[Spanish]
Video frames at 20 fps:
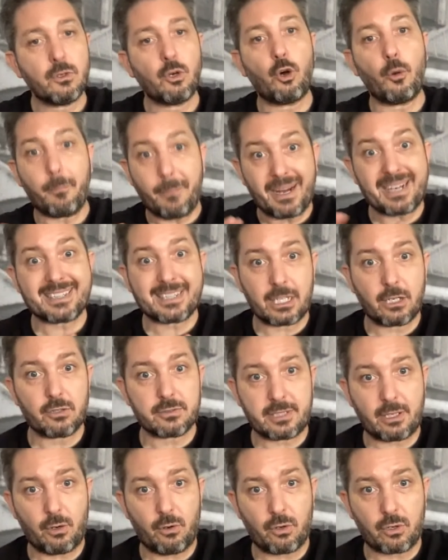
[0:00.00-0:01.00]
o parte de
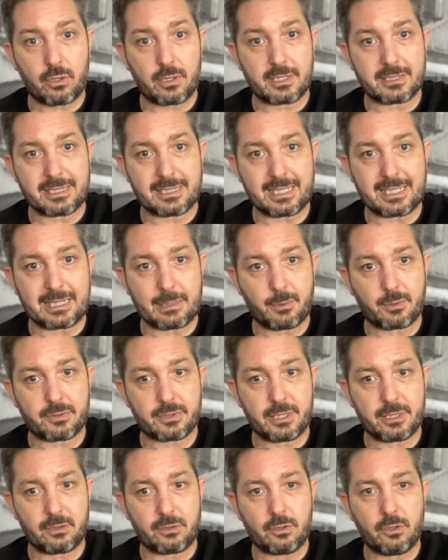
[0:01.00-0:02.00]
los ahorros de ese
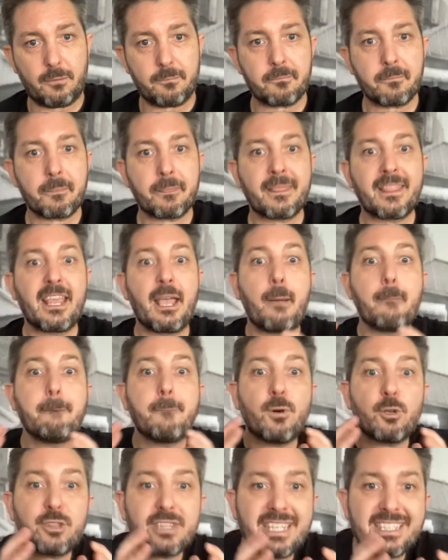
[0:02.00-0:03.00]
30%,
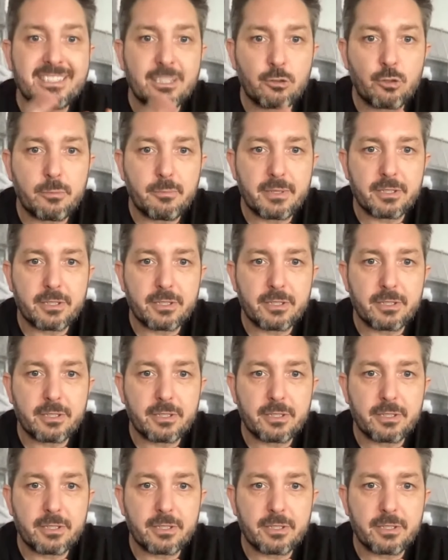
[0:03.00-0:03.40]
potencia tu